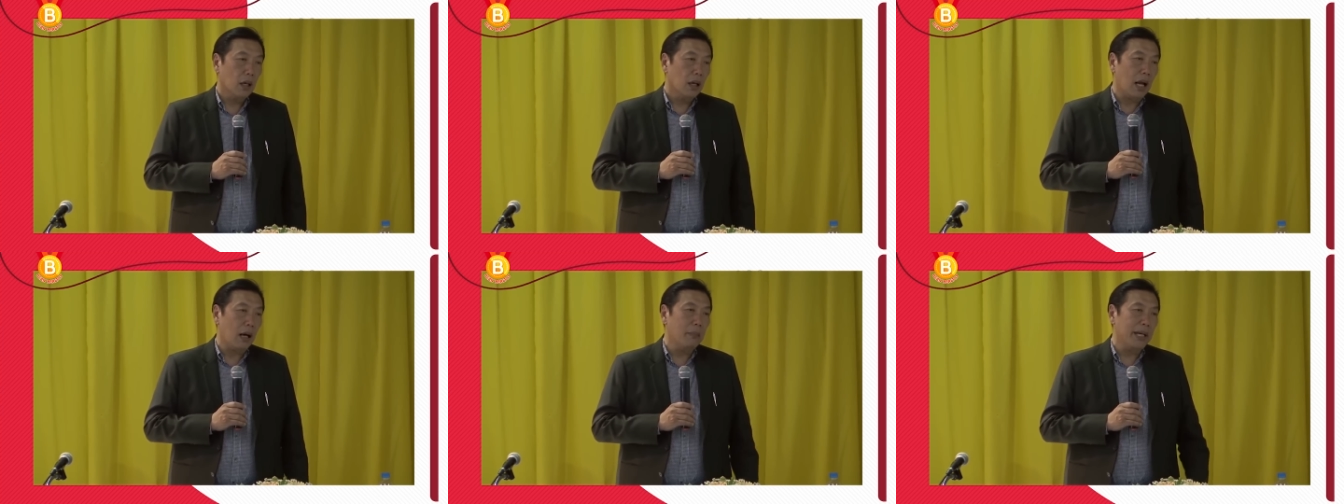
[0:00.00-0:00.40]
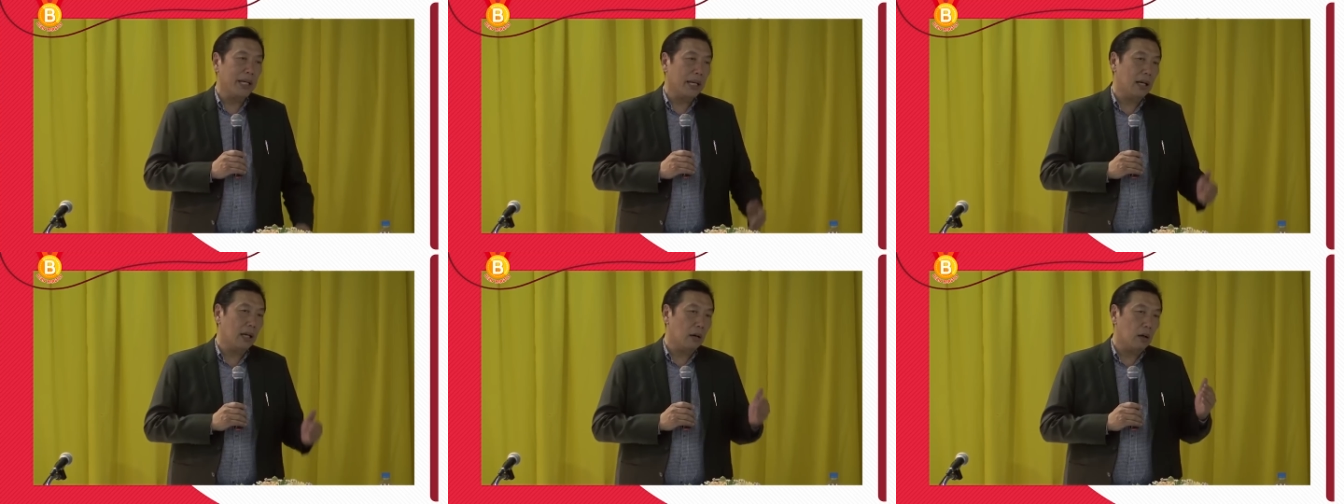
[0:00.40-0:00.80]
เราไม่
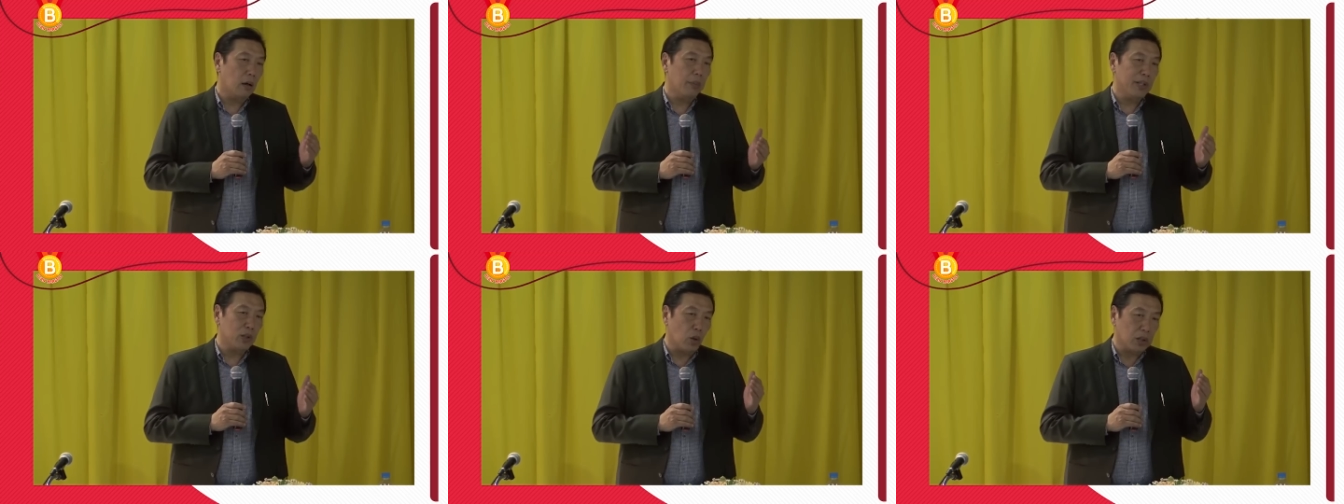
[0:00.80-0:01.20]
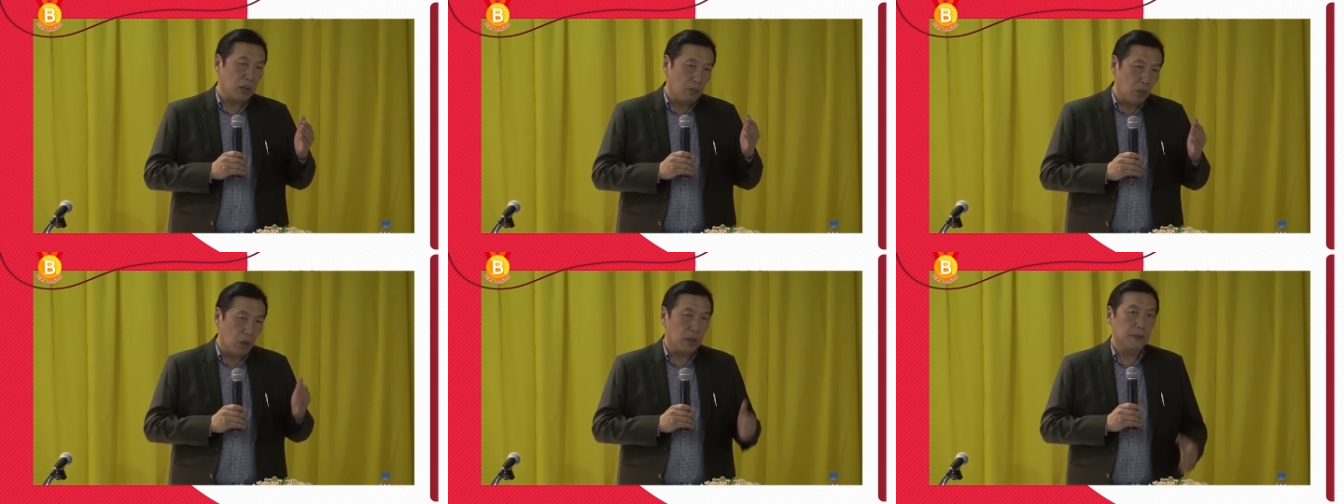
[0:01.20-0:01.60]
กินเราก็ วิตกกั
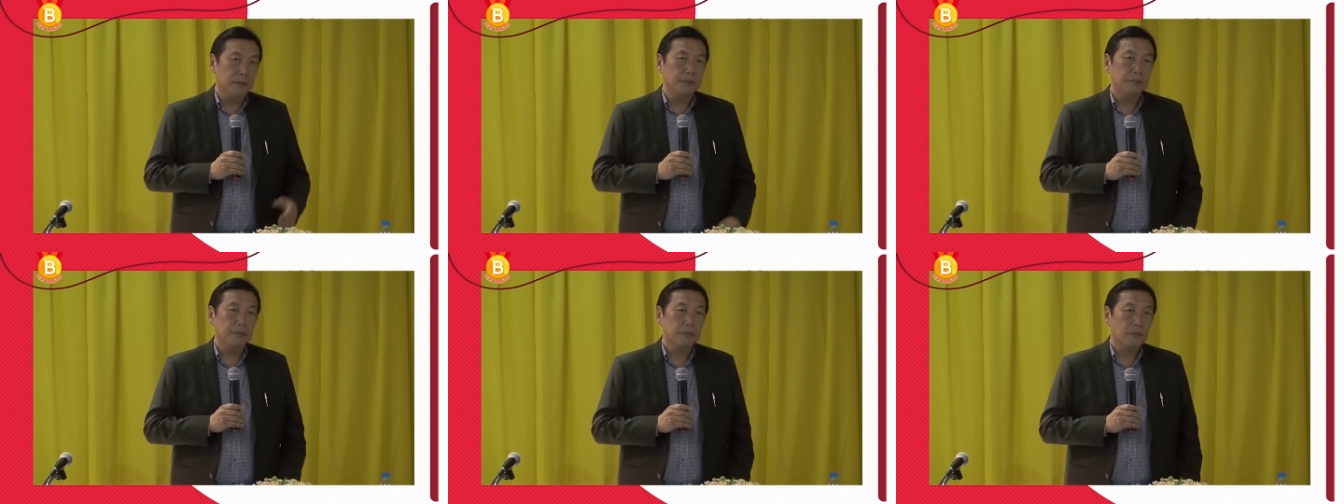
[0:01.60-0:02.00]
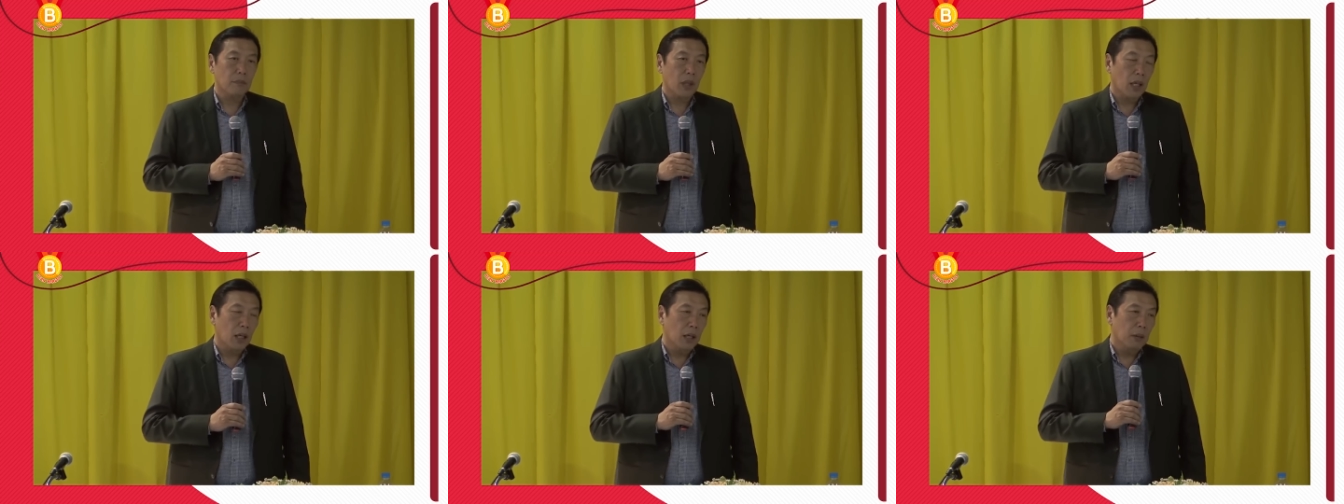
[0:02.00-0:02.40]
งวล
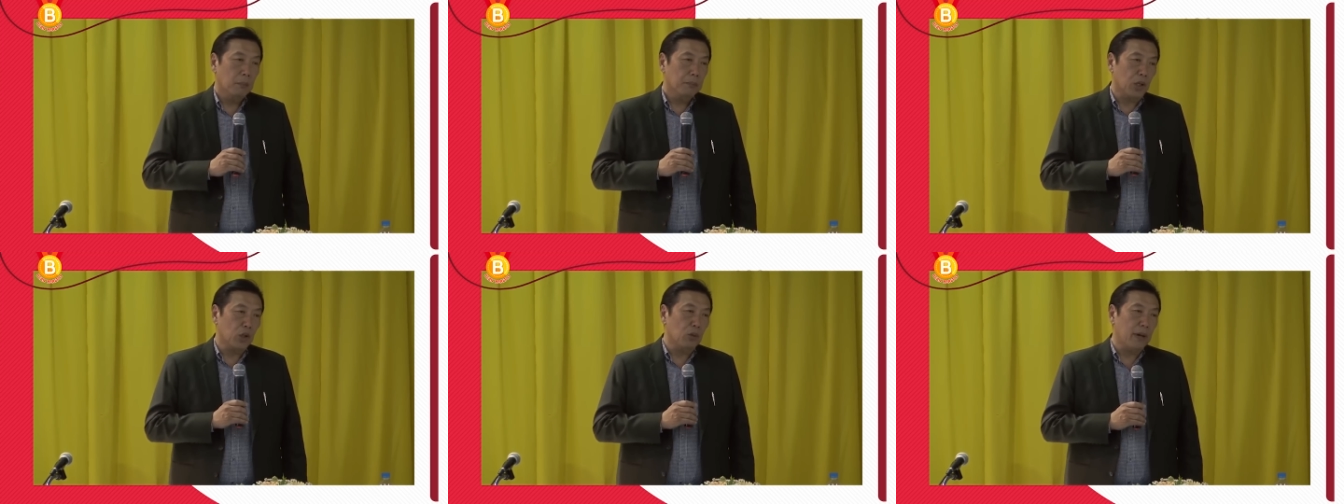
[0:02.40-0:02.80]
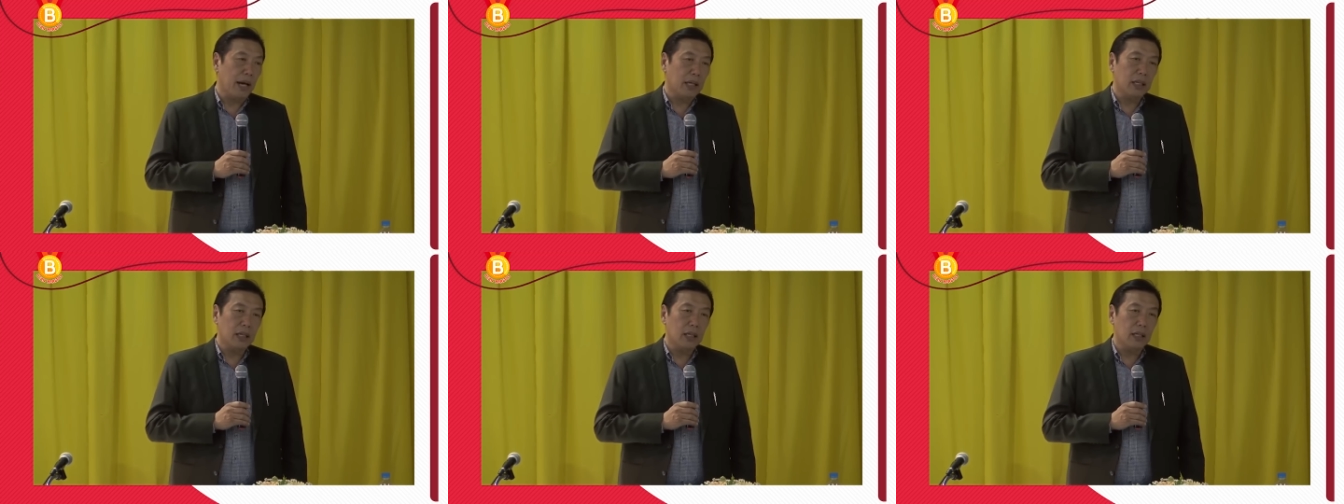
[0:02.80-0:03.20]
ปัจจุบัน
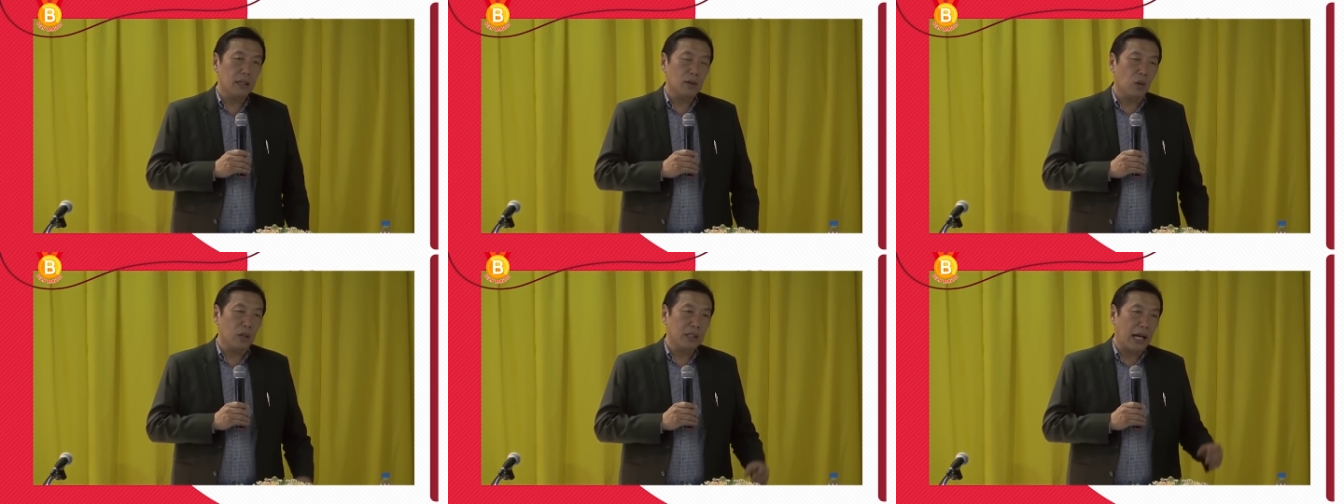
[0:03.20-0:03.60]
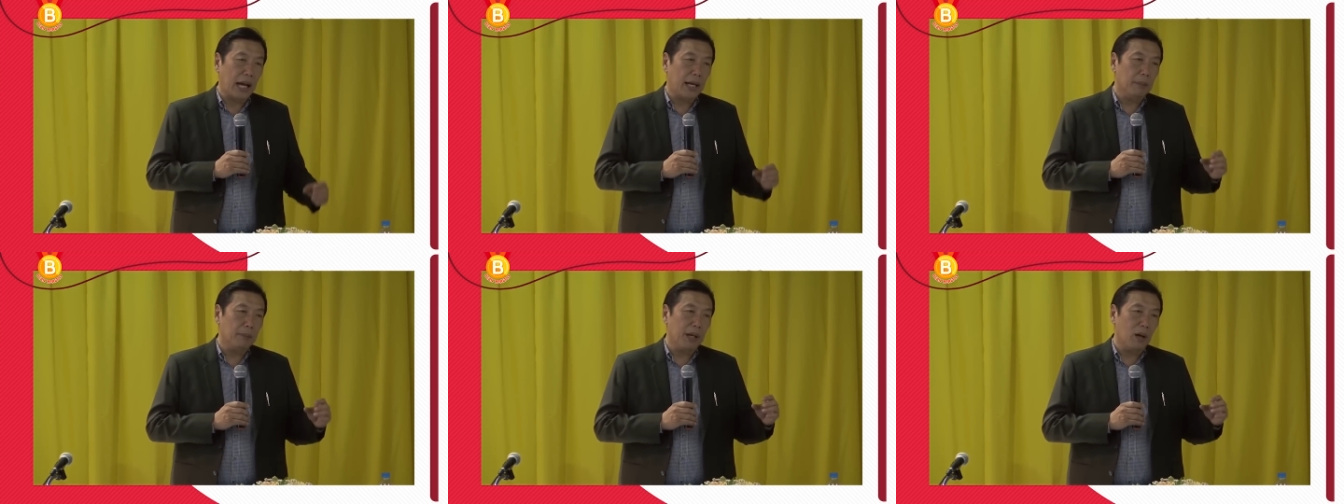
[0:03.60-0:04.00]
นี้คนไท
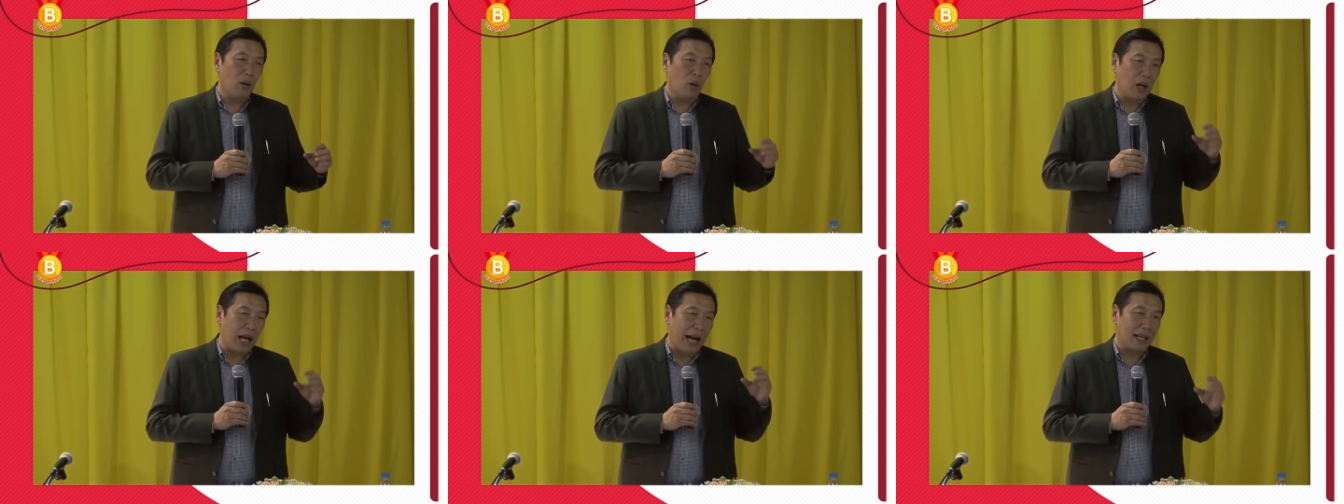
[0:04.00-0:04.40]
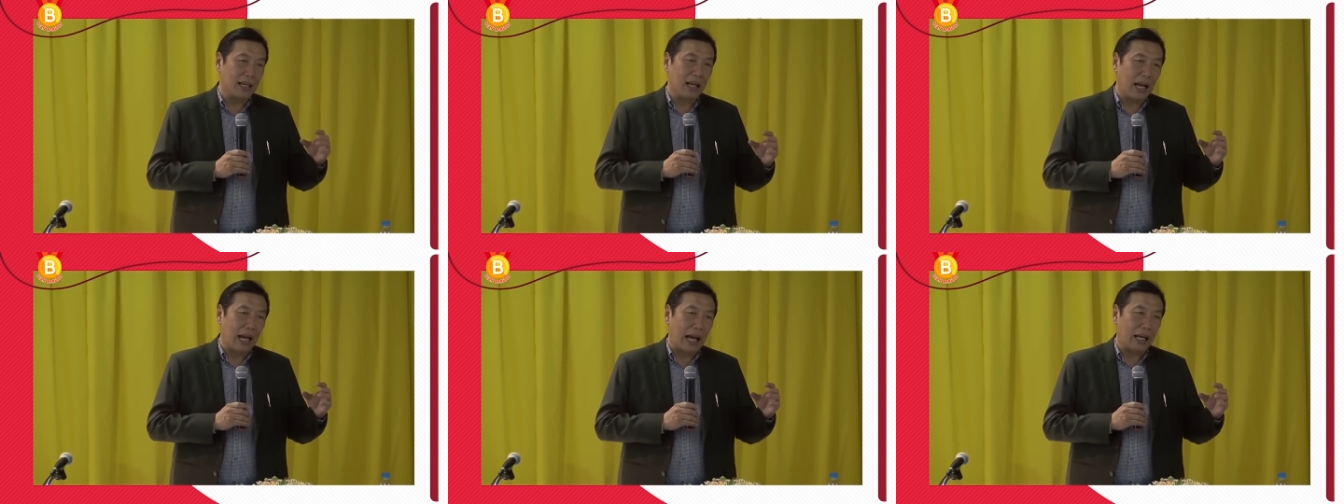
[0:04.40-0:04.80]
ยเป็นโรคขาด
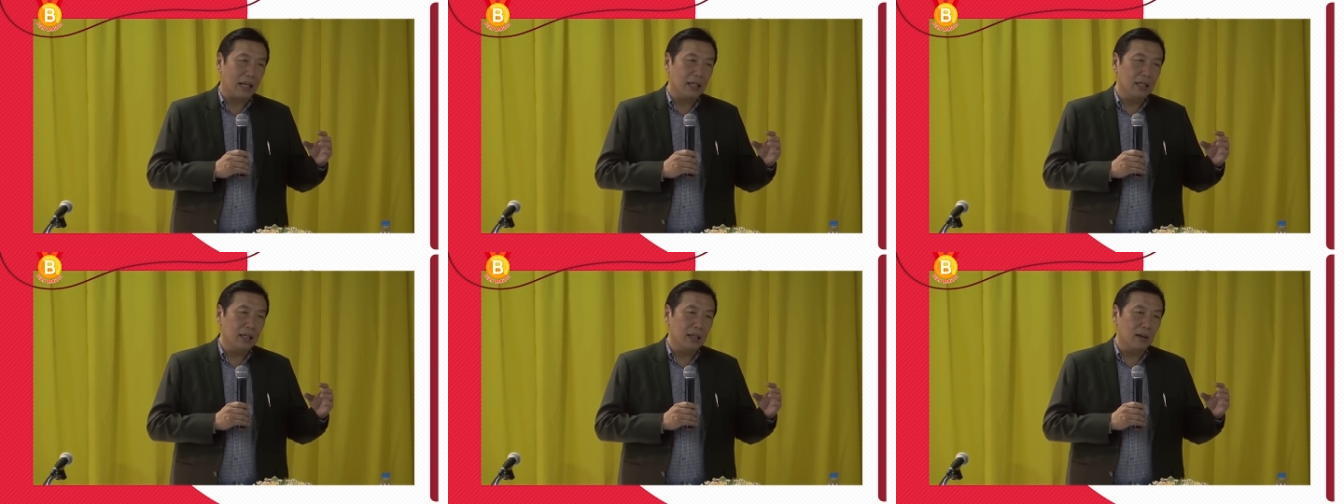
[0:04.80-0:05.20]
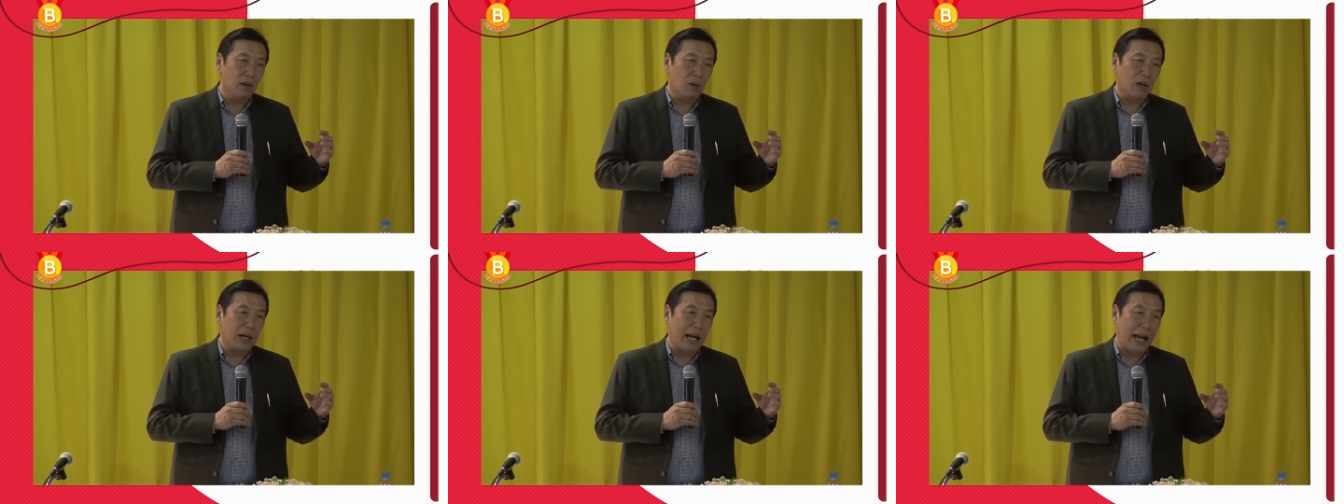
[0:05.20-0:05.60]
อาหารหรือโรคอา